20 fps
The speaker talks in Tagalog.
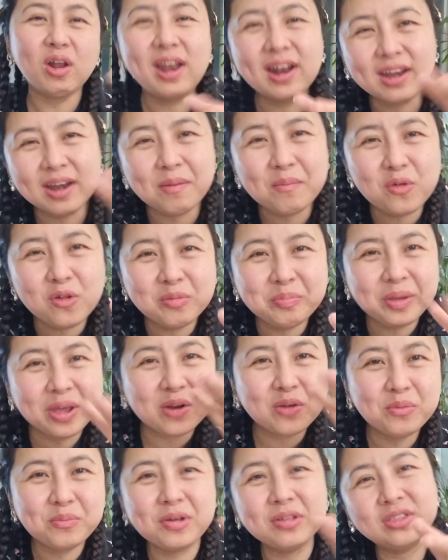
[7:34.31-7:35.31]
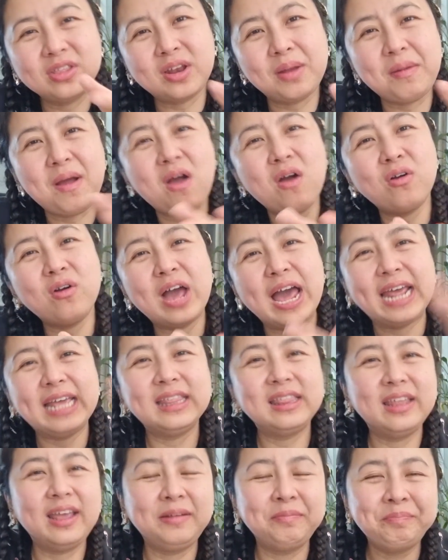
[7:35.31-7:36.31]
lang na mall pero magtrabaho ka
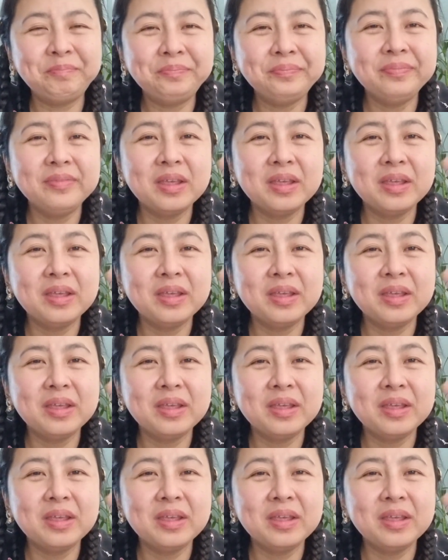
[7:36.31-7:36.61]
and then